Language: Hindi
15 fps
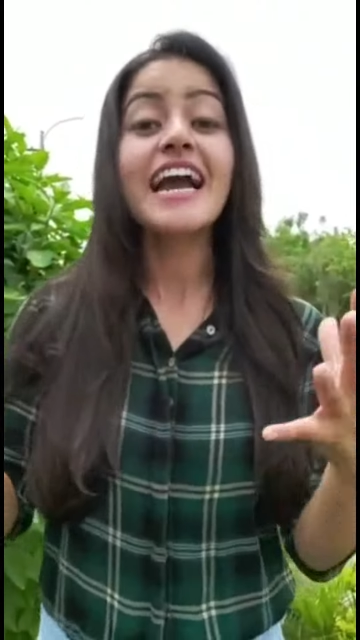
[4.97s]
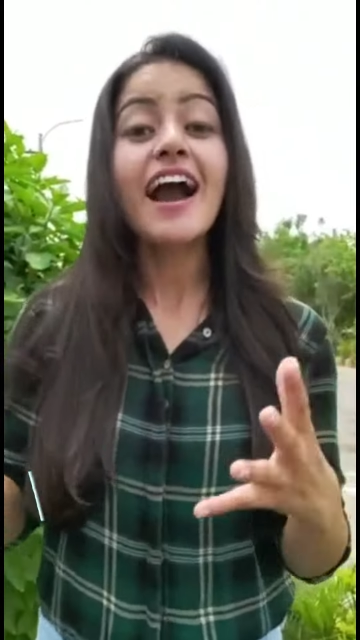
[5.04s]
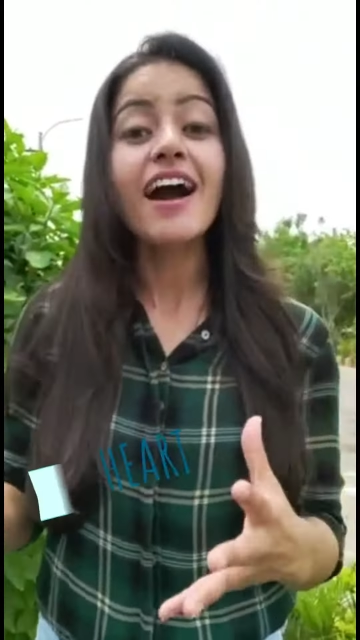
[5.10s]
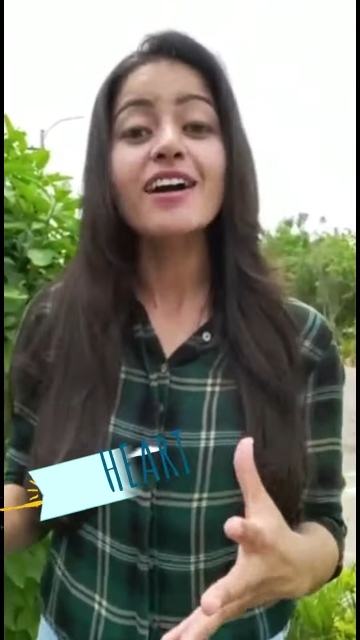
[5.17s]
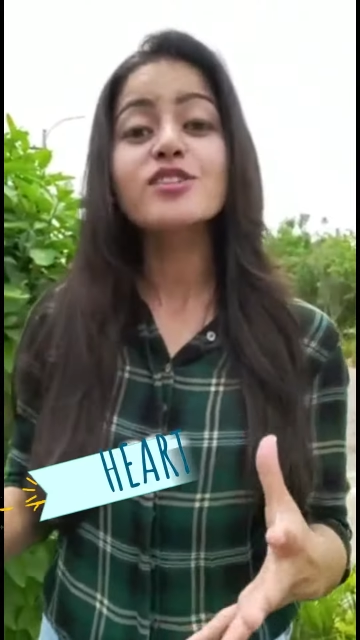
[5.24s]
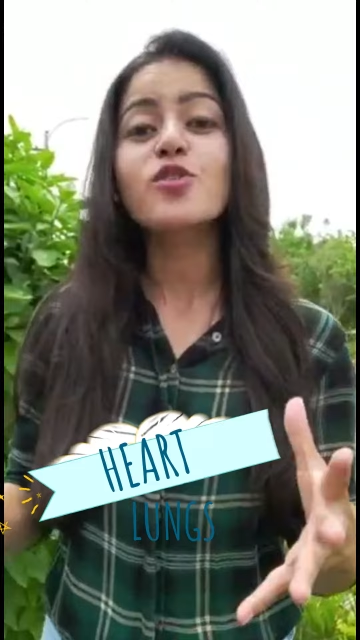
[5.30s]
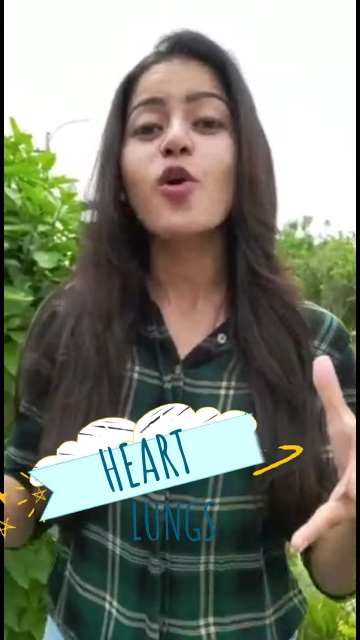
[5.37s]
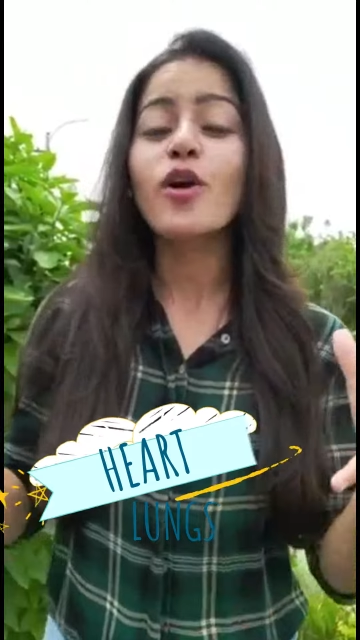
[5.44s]

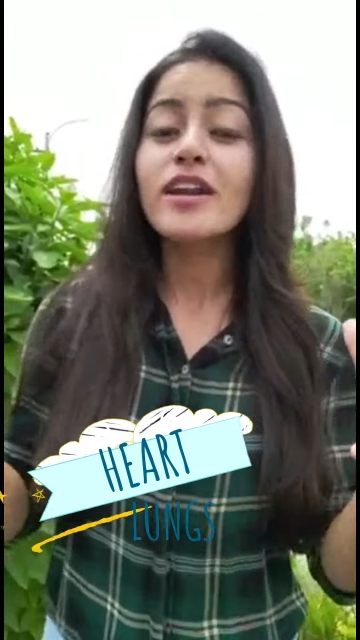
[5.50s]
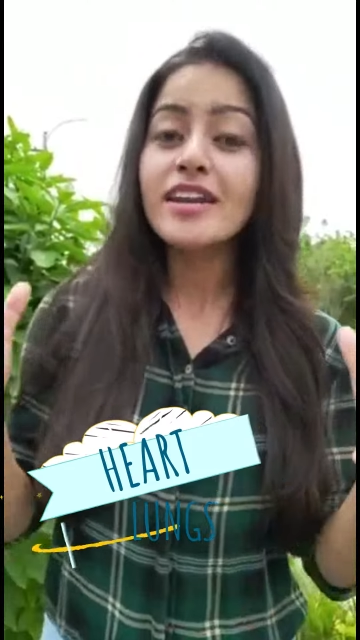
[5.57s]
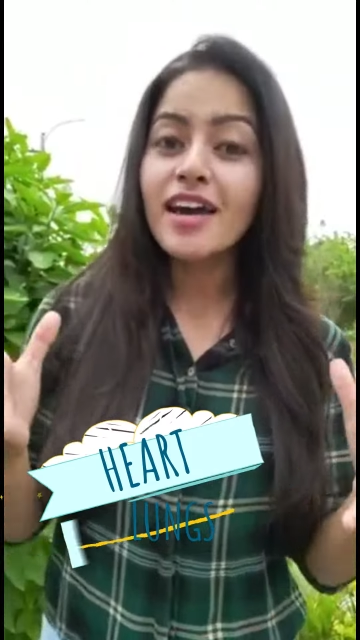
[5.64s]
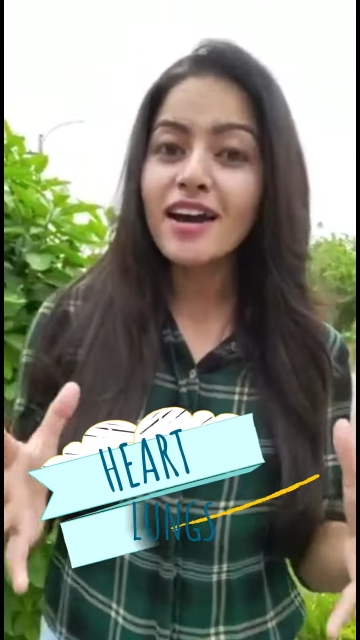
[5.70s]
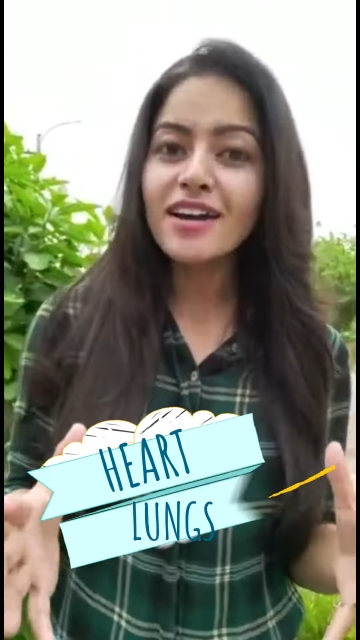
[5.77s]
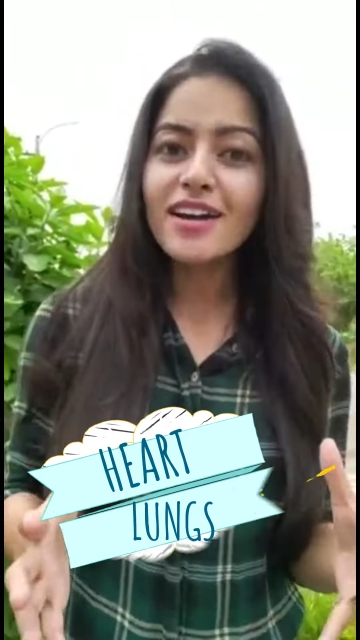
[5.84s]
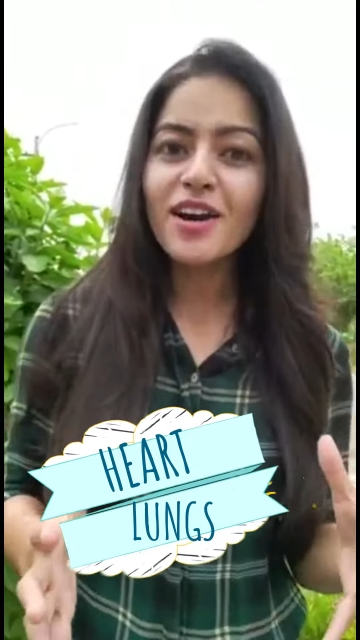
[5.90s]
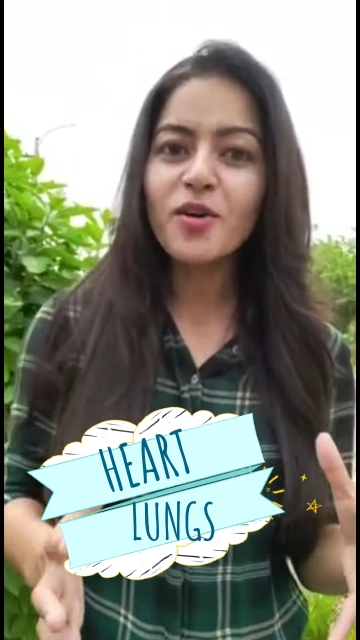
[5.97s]
हार्ट और
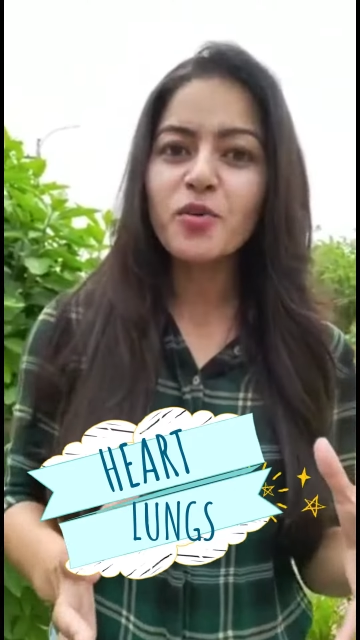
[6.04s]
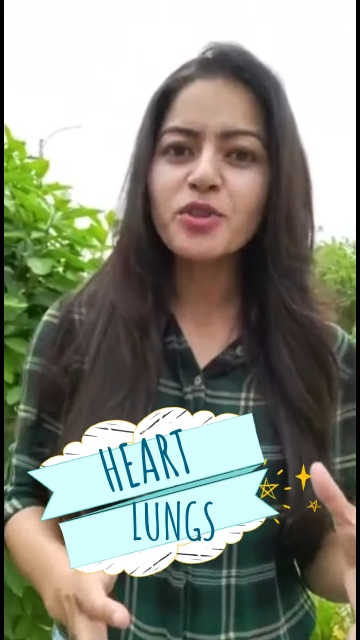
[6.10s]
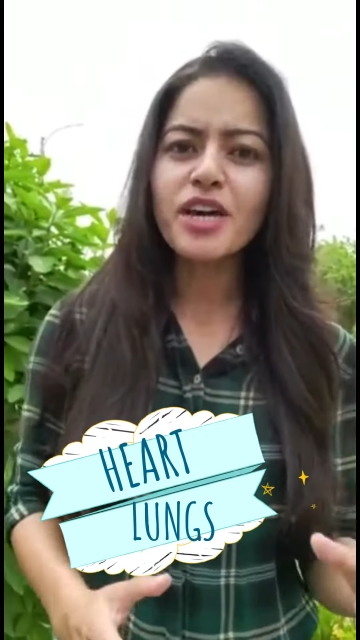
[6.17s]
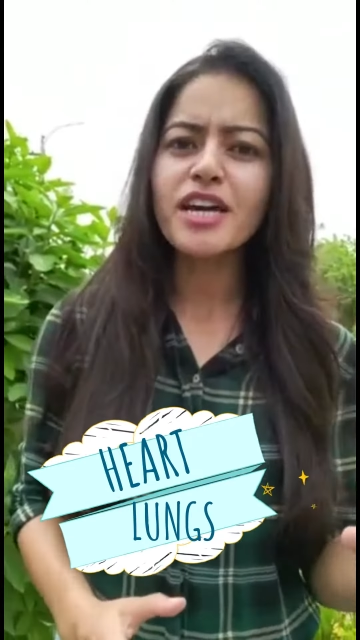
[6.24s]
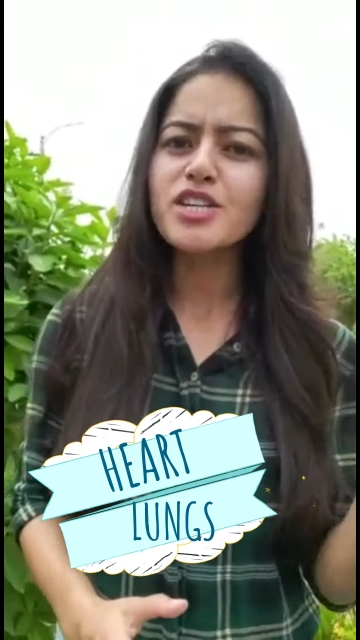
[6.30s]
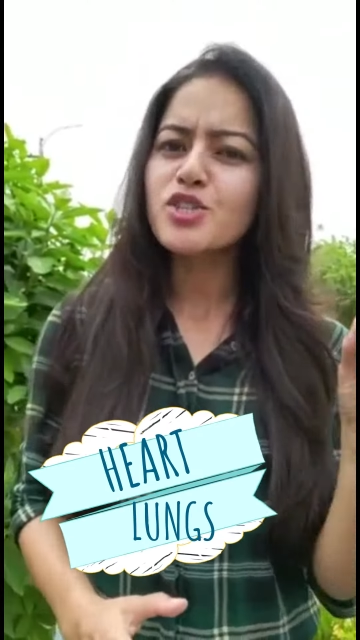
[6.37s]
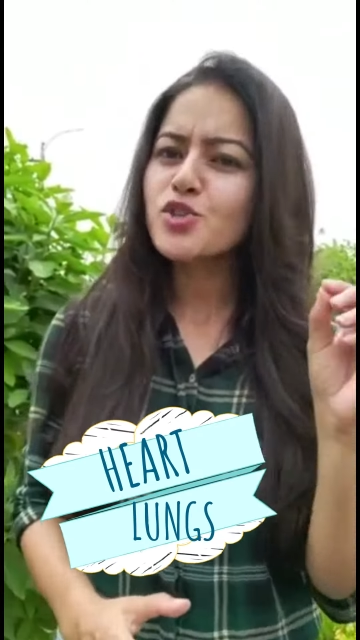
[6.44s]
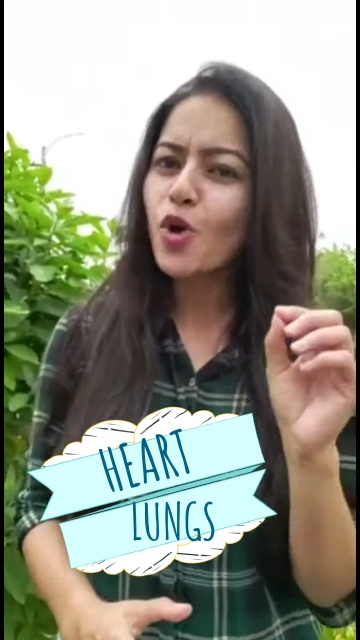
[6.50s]
लंग का होता
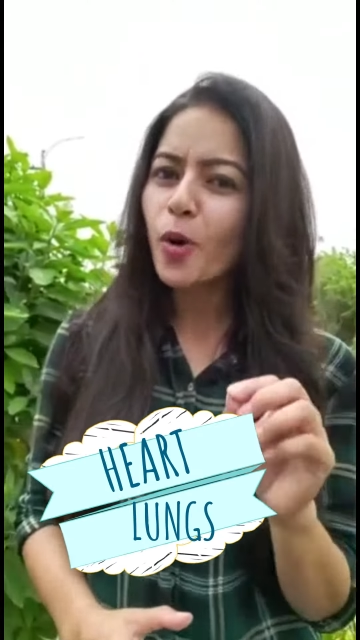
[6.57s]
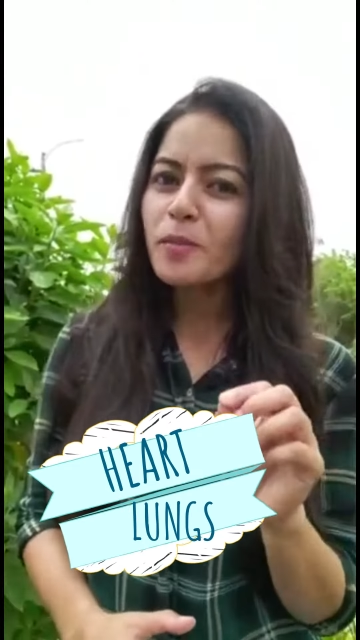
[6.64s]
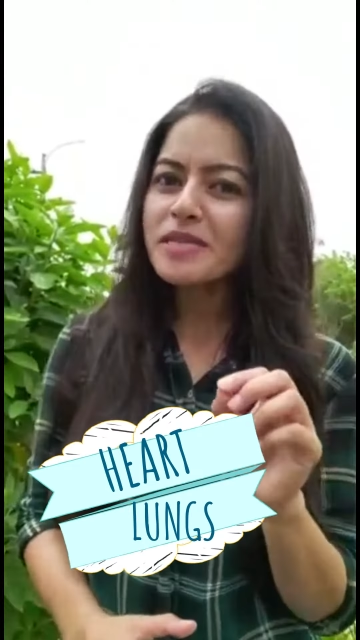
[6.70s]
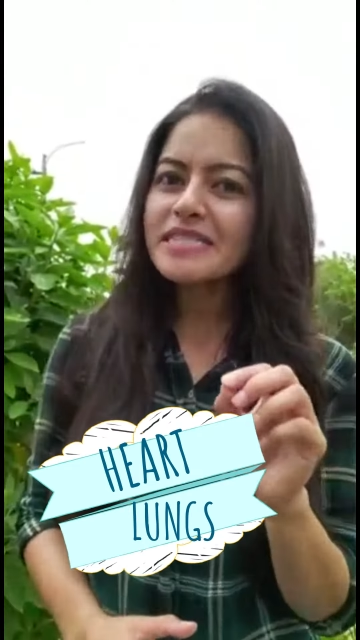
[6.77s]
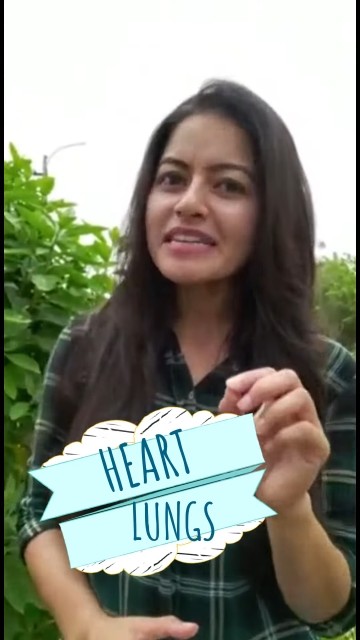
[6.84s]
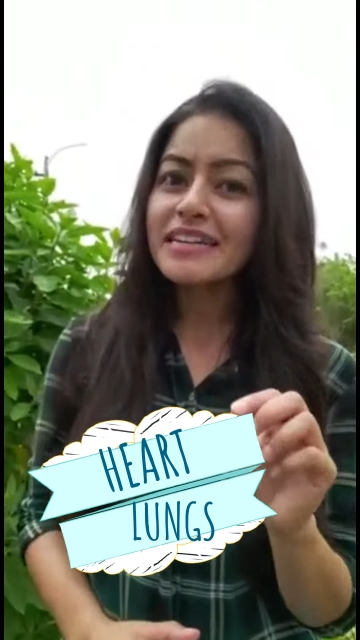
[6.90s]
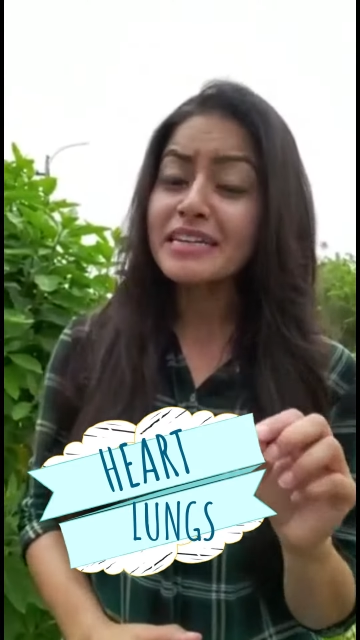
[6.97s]
है 24